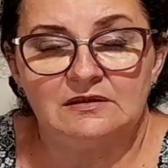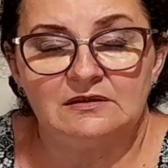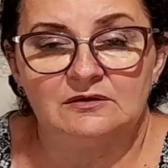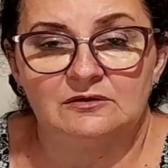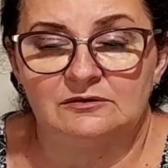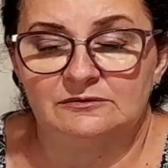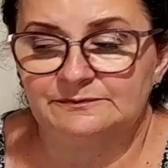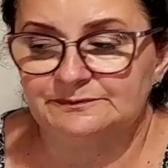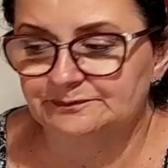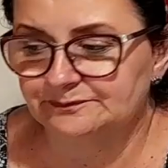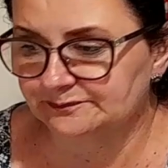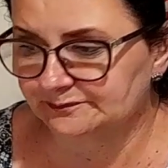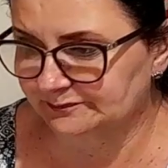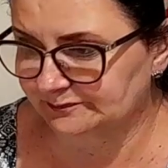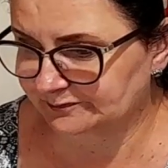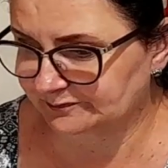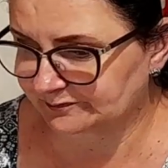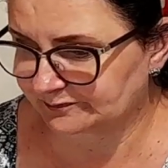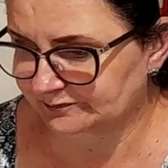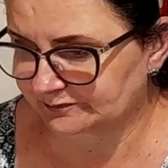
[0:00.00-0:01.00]
No.
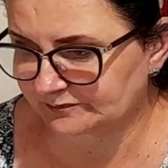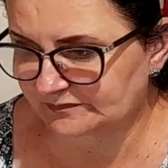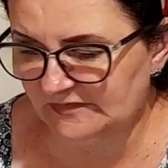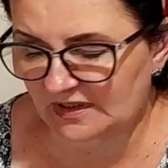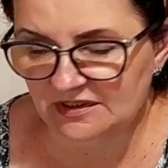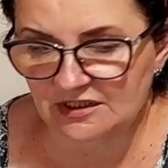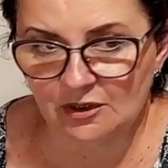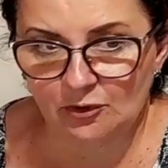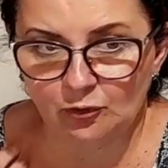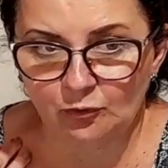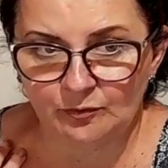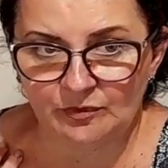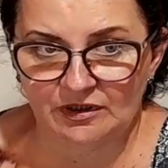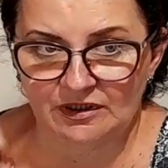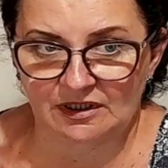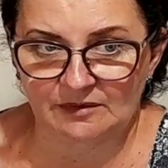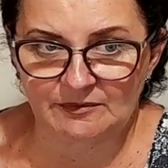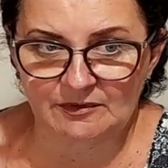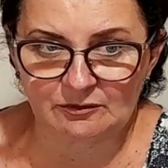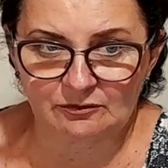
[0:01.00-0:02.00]
A nie lubię,
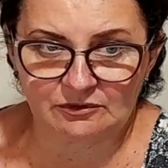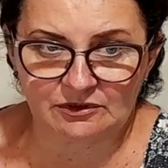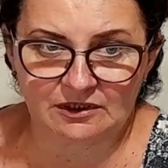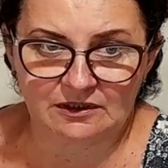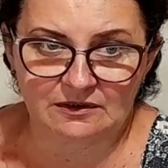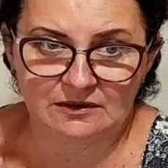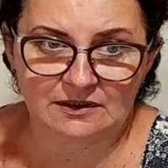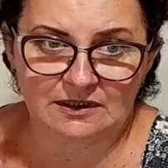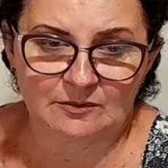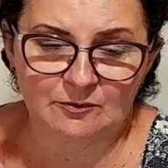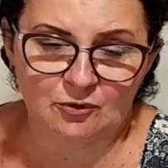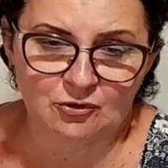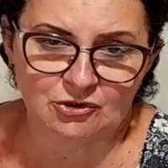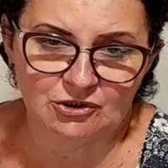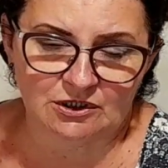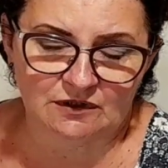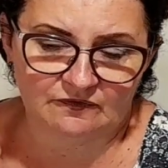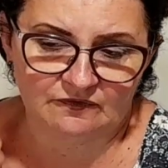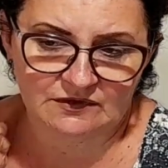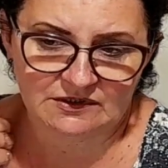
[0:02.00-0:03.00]
jak mi tutaj
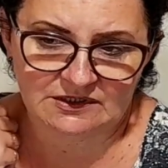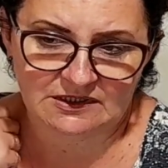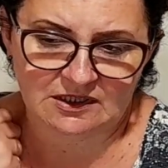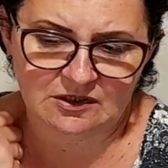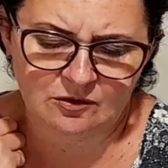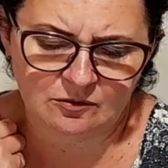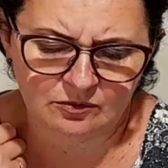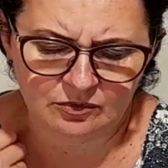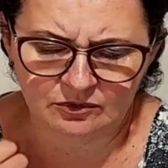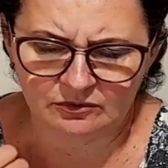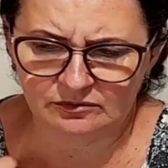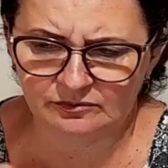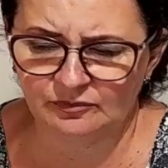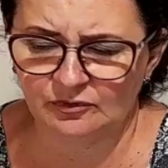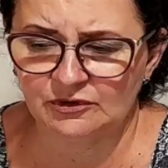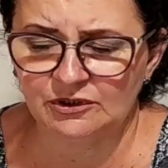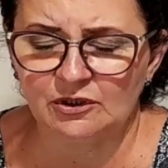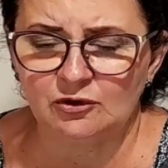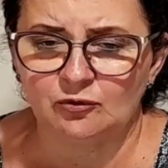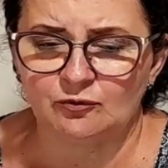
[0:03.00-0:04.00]
ramionczka wystają, bo,
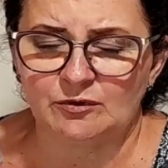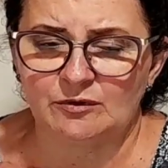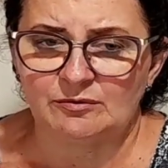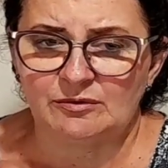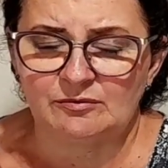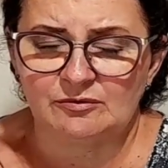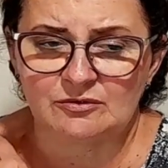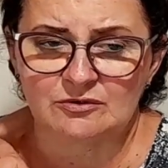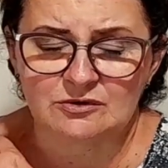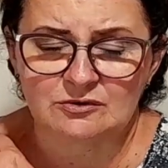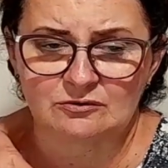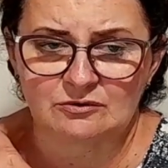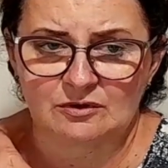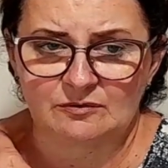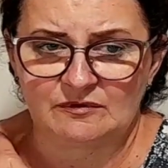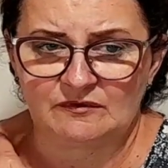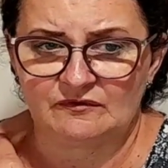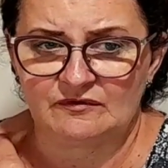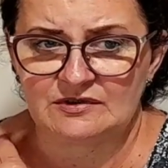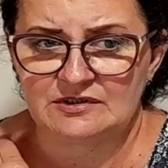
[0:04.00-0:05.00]
bo nie lubię po prostu,
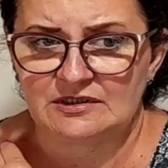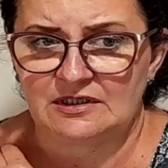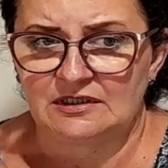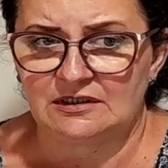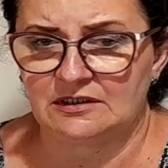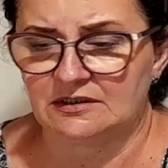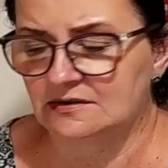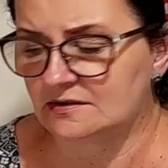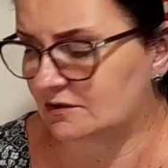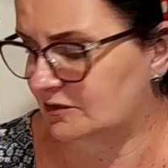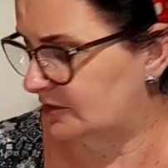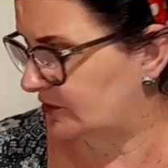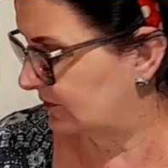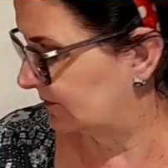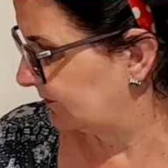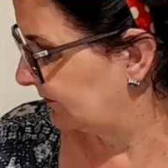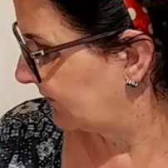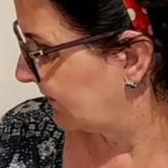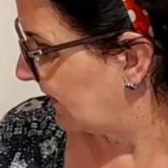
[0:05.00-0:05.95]
jak mi wystaje coś.